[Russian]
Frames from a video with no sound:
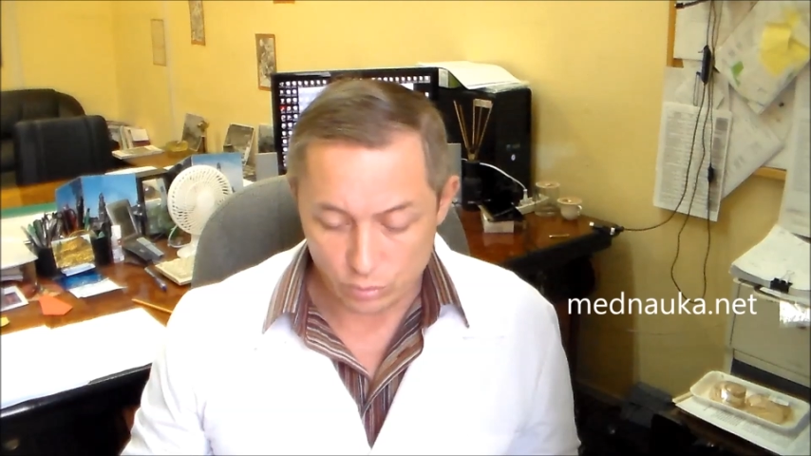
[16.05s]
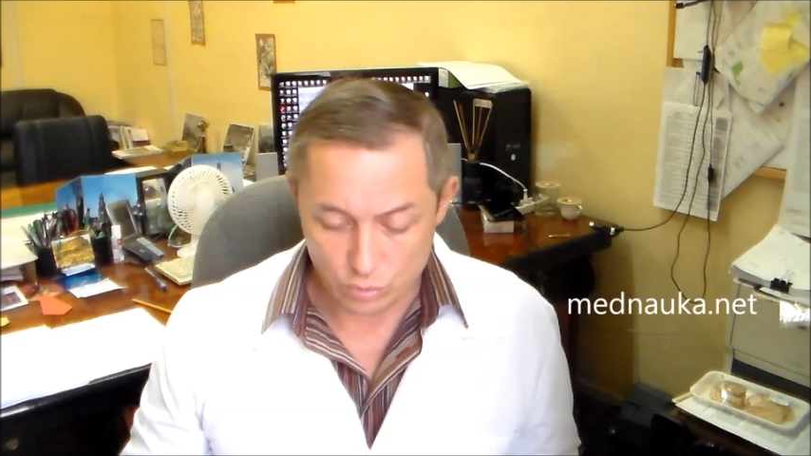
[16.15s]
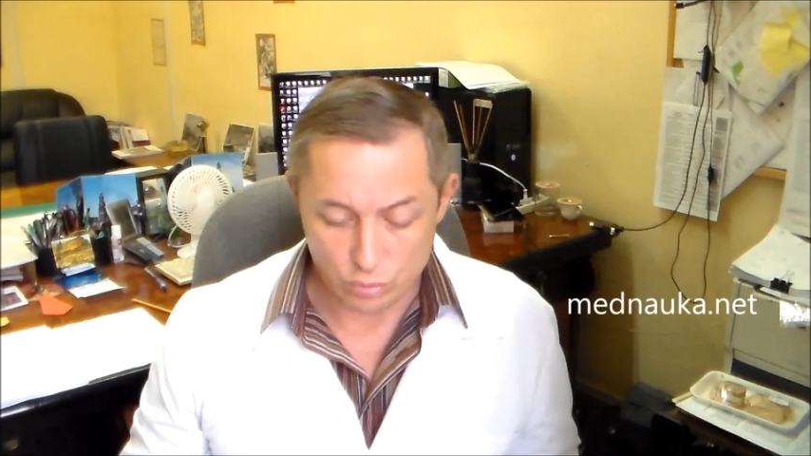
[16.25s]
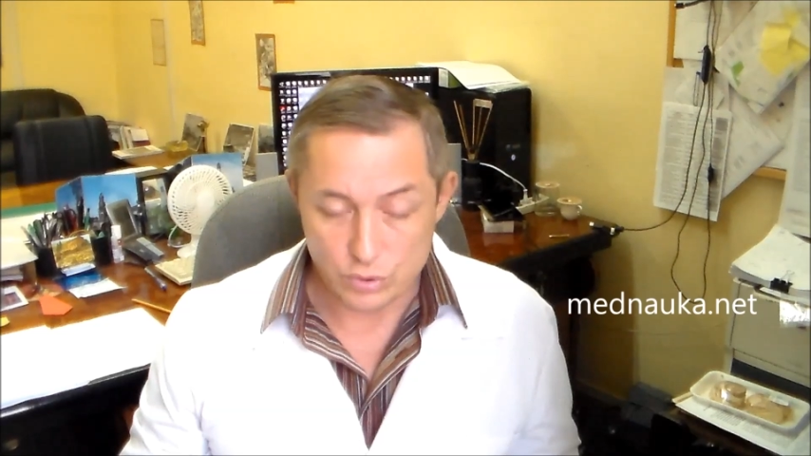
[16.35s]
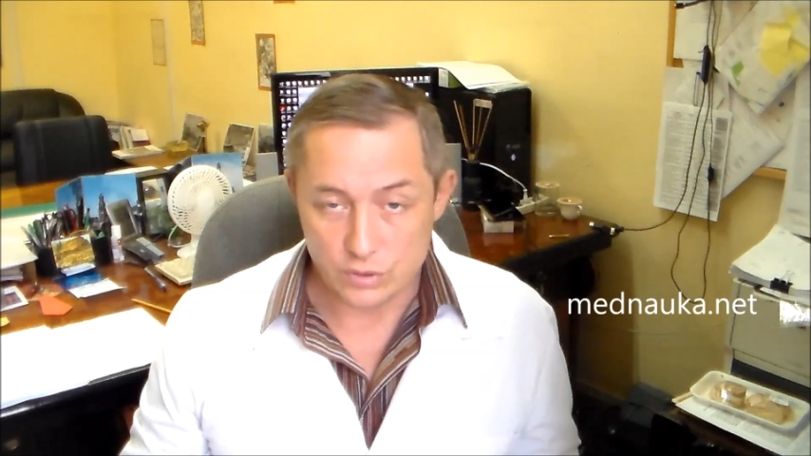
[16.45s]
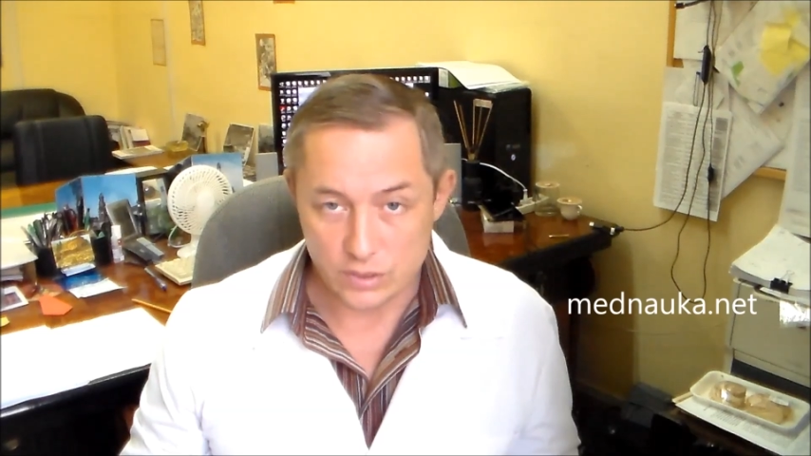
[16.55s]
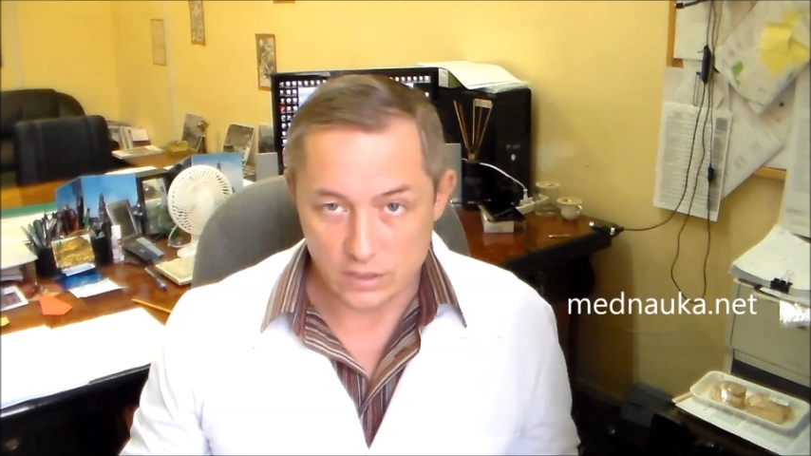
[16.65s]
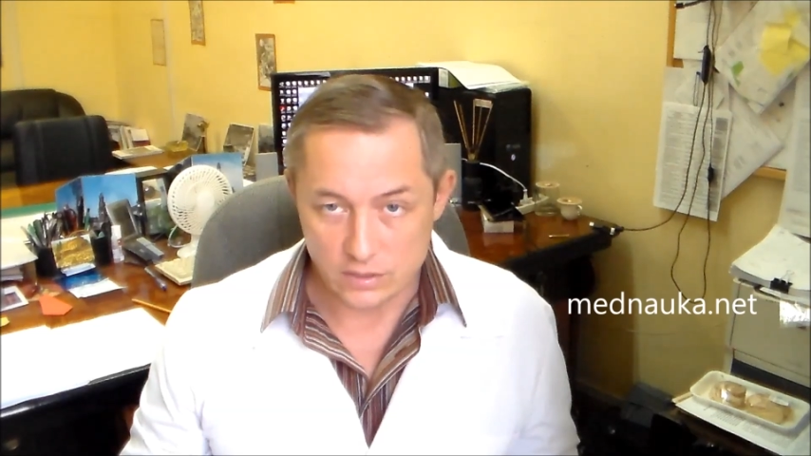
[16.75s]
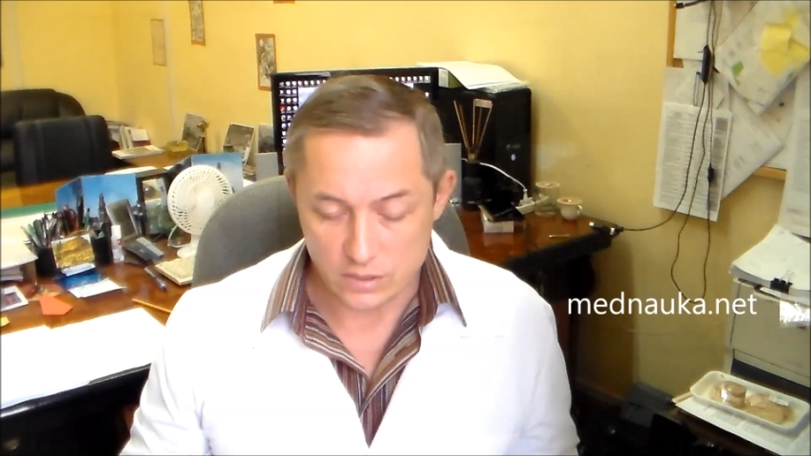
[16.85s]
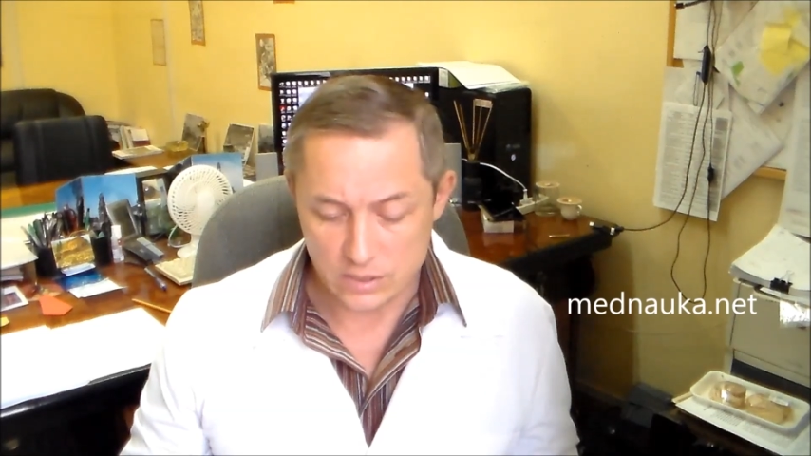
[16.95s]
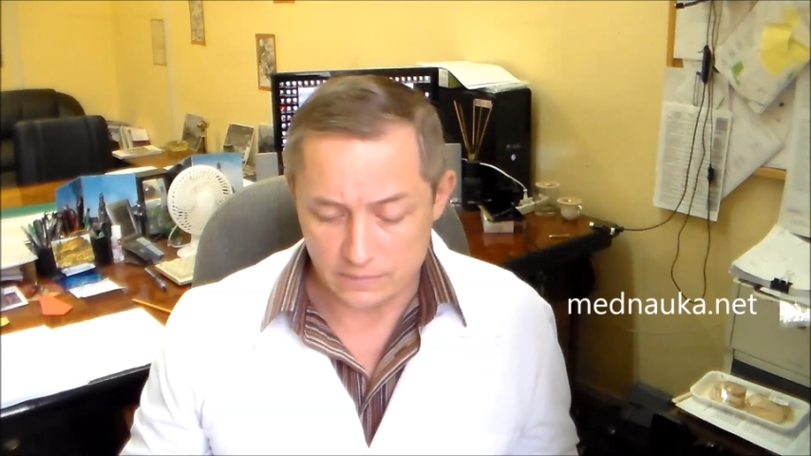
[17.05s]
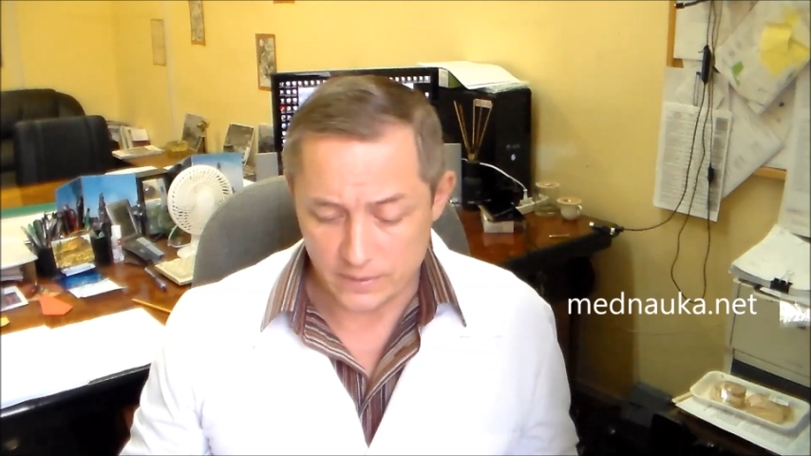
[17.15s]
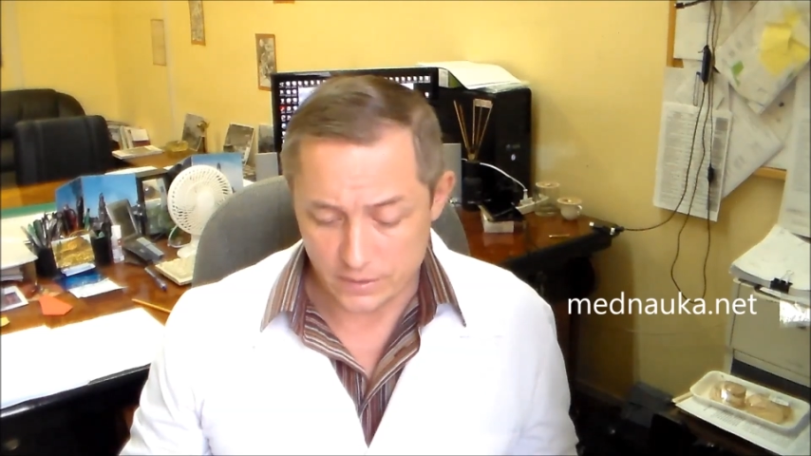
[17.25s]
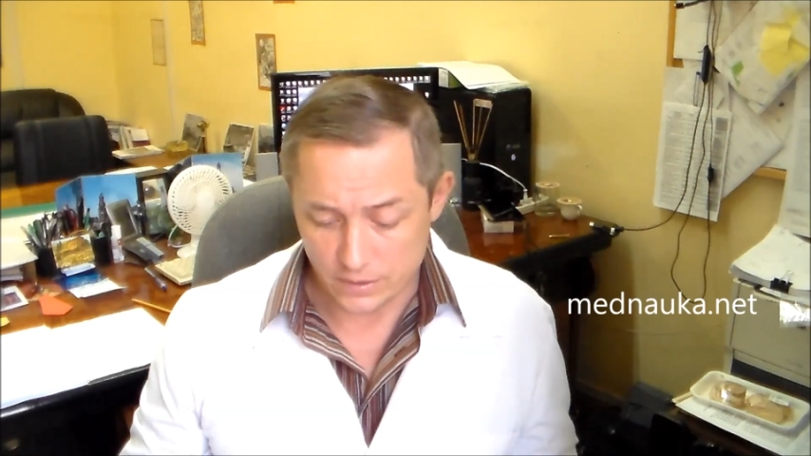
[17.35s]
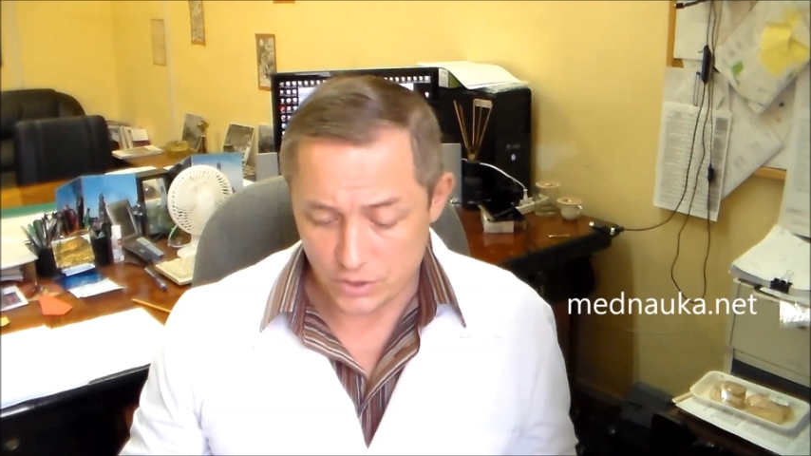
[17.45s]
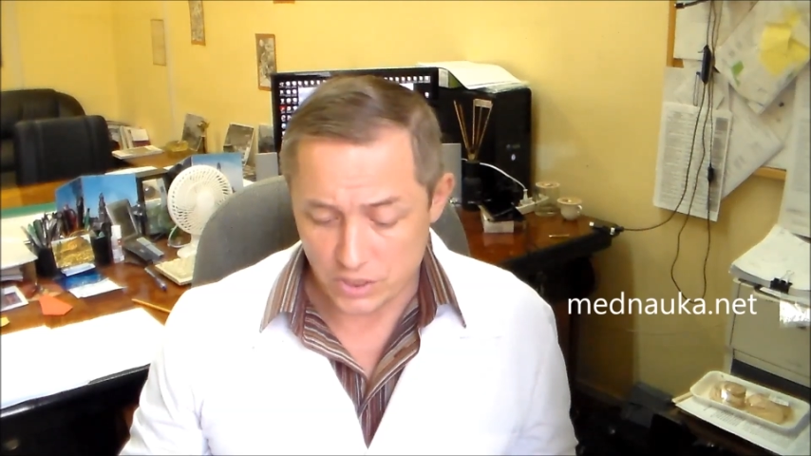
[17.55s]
то есть точно диагноз неизвестен,